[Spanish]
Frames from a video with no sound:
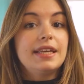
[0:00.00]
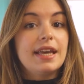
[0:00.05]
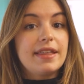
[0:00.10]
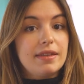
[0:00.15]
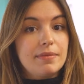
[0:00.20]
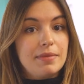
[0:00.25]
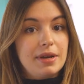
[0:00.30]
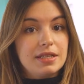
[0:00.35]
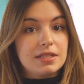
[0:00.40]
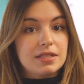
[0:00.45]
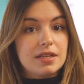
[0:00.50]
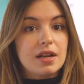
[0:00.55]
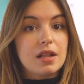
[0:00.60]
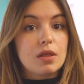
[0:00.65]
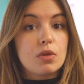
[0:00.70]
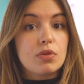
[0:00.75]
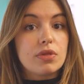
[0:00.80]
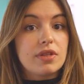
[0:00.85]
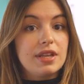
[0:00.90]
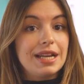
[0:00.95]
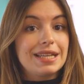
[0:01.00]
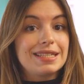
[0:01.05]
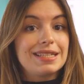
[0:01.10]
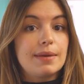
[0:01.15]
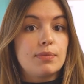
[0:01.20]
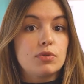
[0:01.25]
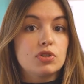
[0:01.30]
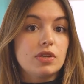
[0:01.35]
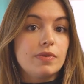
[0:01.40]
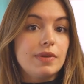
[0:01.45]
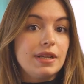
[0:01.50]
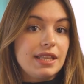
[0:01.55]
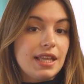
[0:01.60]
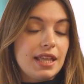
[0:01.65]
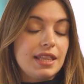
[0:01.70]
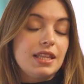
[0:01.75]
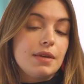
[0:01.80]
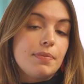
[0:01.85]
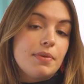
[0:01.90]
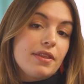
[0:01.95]
y además reducirás la
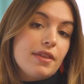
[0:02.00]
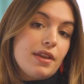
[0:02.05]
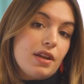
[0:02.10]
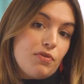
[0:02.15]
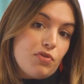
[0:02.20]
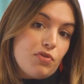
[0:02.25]
posibilidad de perder